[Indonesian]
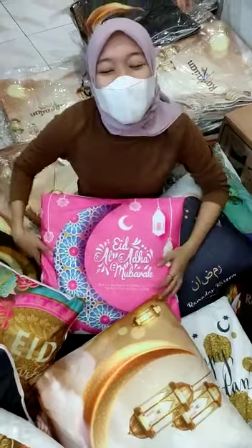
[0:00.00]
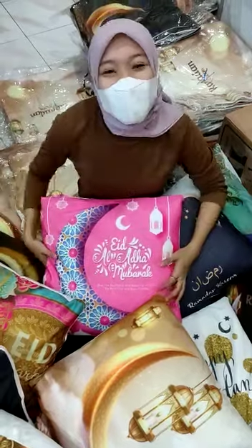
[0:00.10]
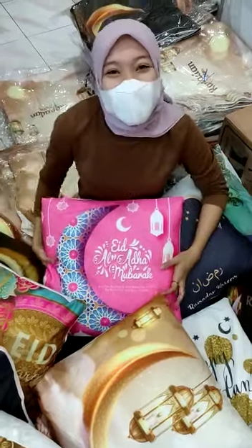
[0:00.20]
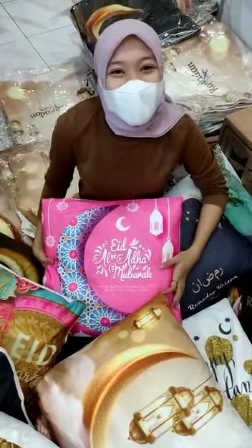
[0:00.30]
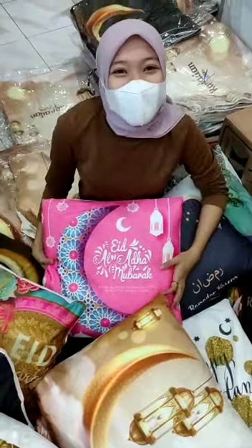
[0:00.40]

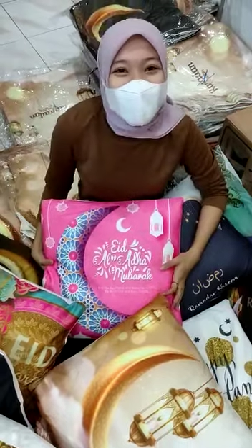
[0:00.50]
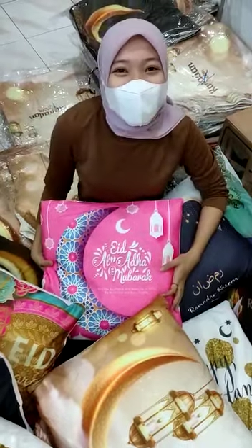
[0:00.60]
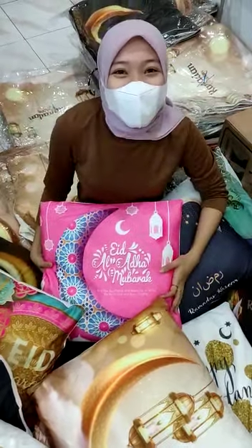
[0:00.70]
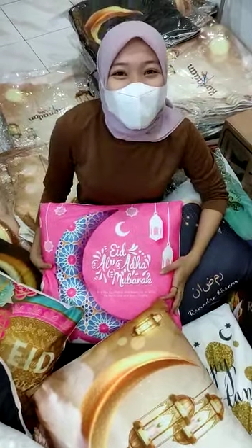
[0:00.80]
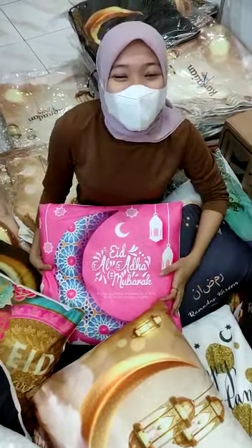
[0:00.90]
bapak dan
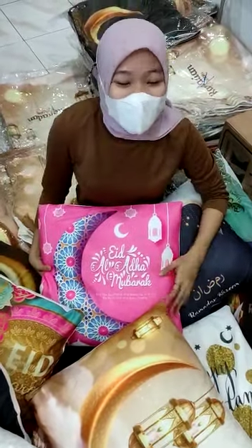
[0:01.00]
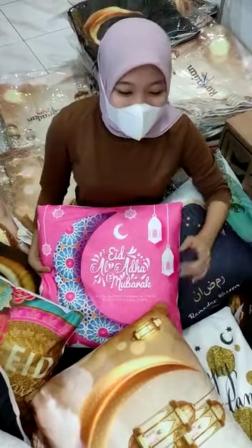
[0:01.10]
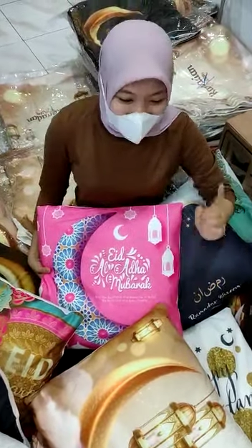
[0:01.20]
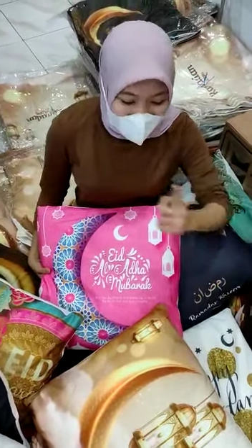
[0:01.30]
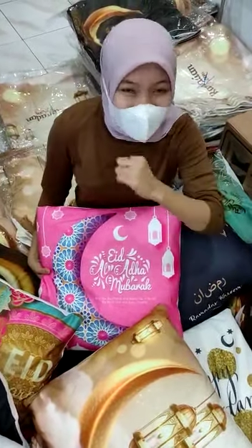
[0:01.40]
ibu,
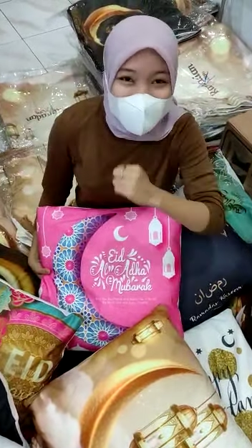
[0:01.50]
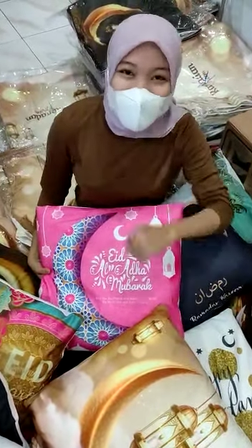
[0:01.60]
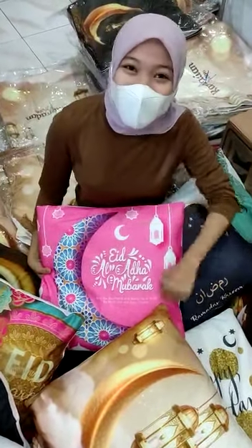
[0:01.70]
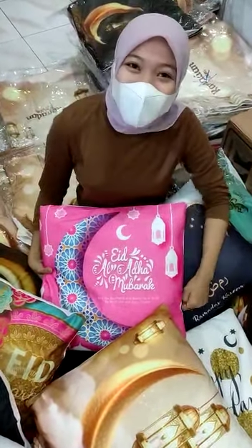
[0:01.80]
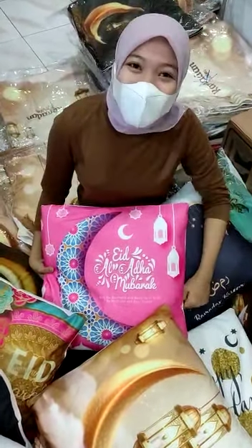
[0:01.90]

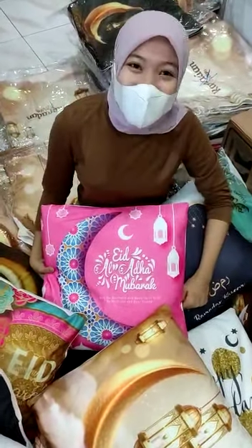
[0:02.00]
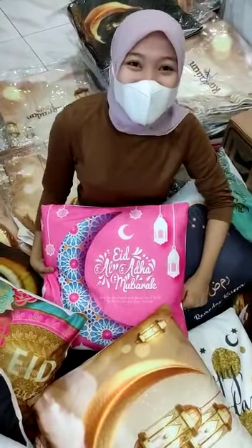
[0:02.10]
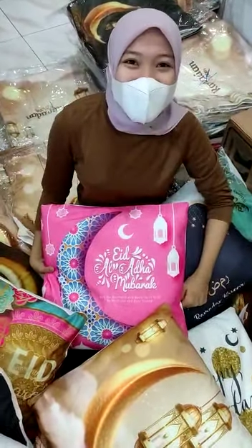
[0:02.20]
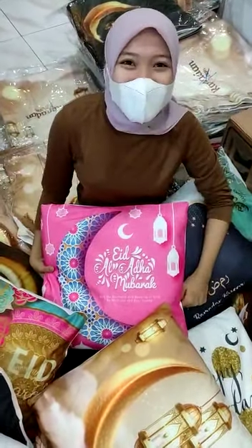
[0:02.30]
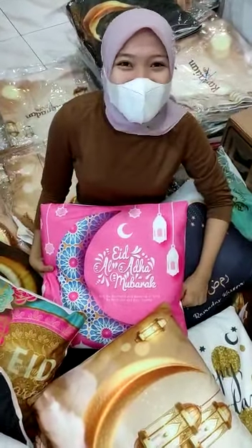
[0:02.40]
ada produk
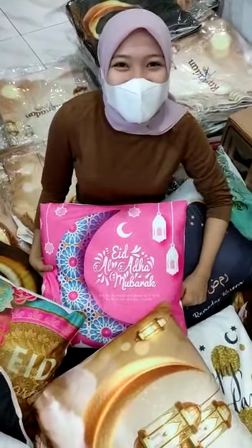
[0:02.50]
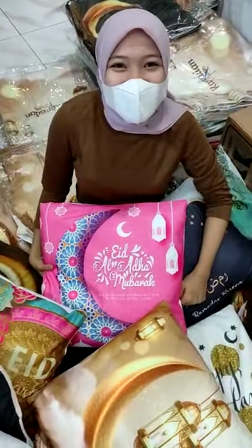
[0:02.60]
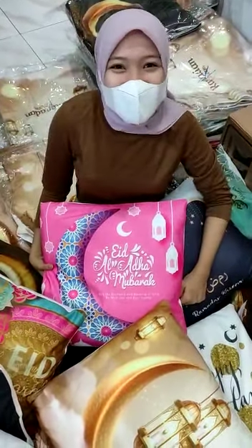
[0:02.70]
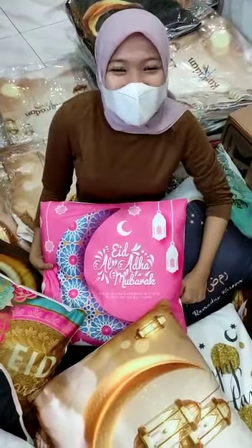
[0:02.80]
baru nih di toko